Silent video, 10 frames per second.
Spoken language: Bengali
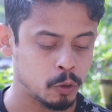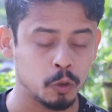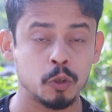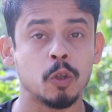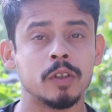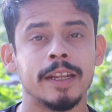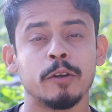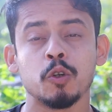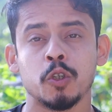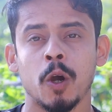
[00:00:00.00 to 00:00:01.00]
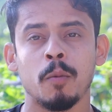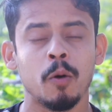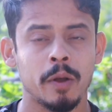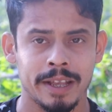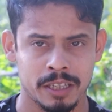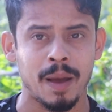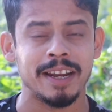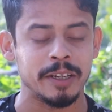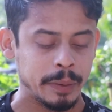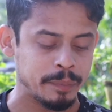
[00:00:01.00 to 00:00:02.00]
উত্তর দিলে খুশি হব
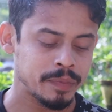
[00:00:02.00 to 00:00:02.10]
স্মাইলি